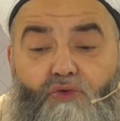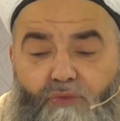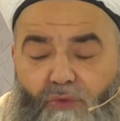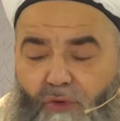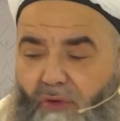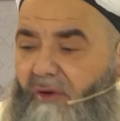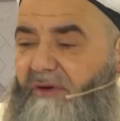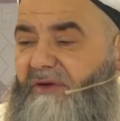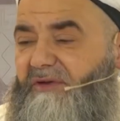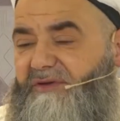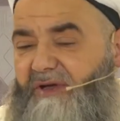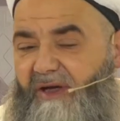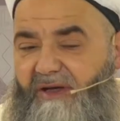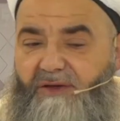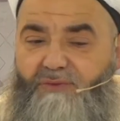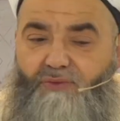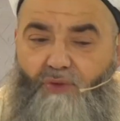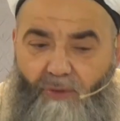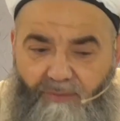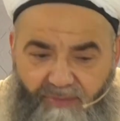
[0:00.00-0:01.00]
milyon
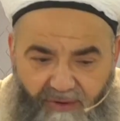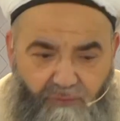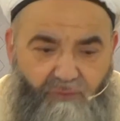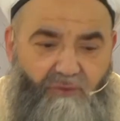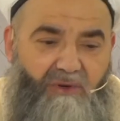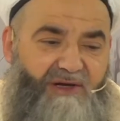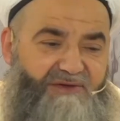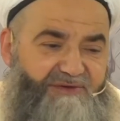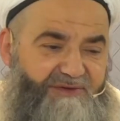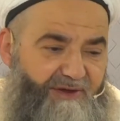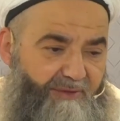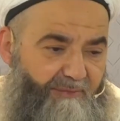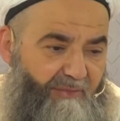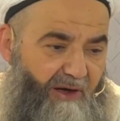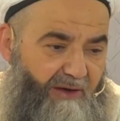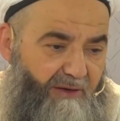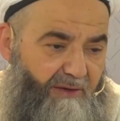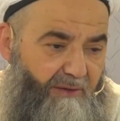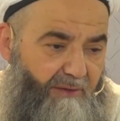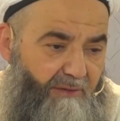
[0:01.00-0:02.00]
insana sohbet
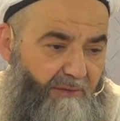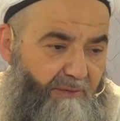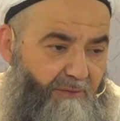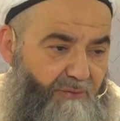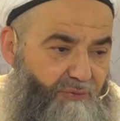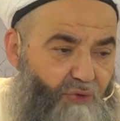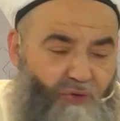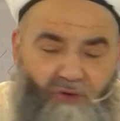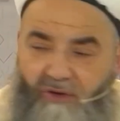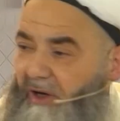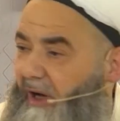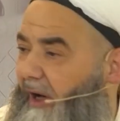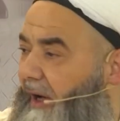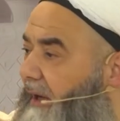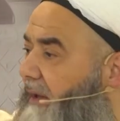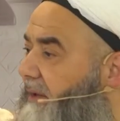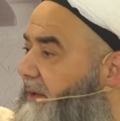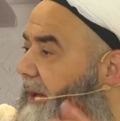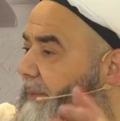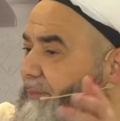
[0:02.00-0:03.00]
ulaştırmak. Çünkü
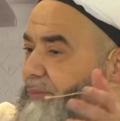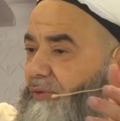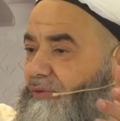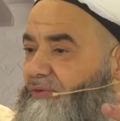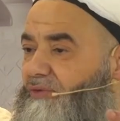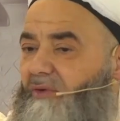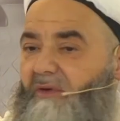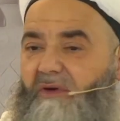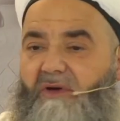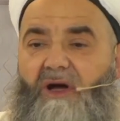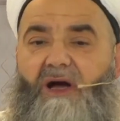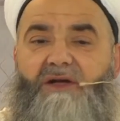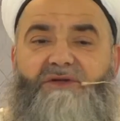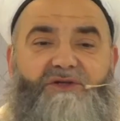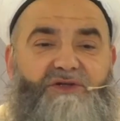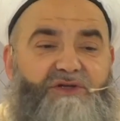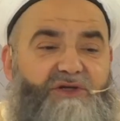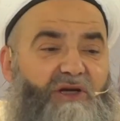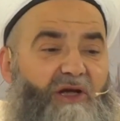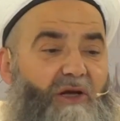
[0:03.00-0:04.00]
ah yapıyorsun, kaç
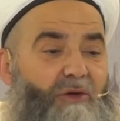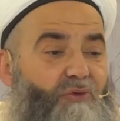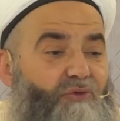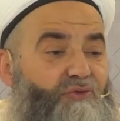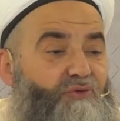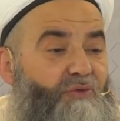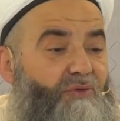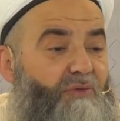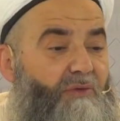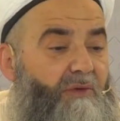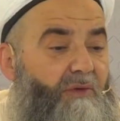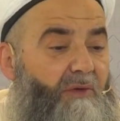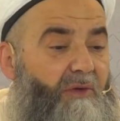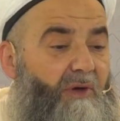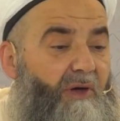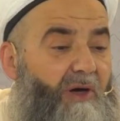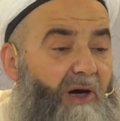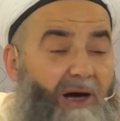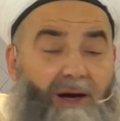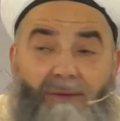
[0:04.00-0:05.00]
kişi geliyorsun?
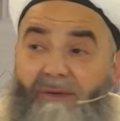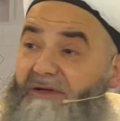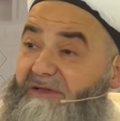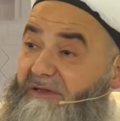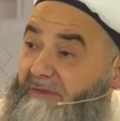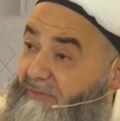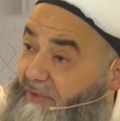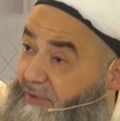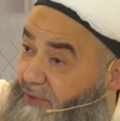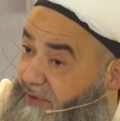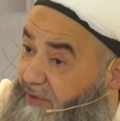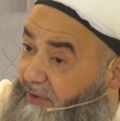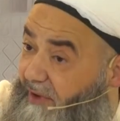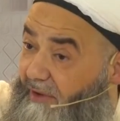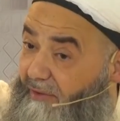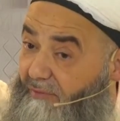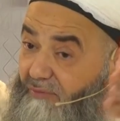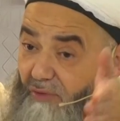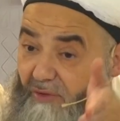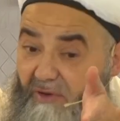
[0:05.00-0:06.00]
Ama şimdi
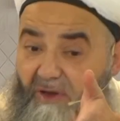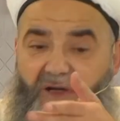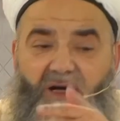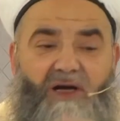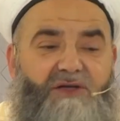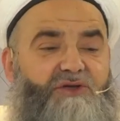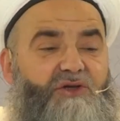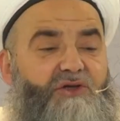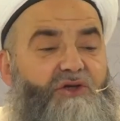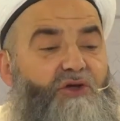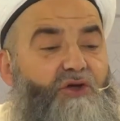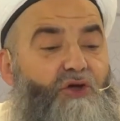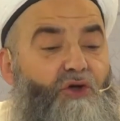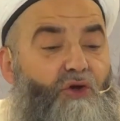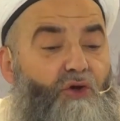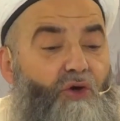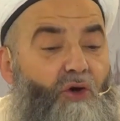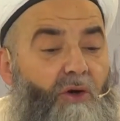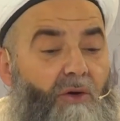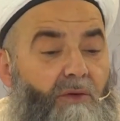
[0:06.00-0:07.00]
televizyondan kaç kişi
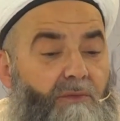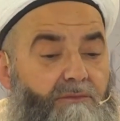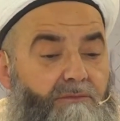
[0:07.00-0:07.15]
dinliyor?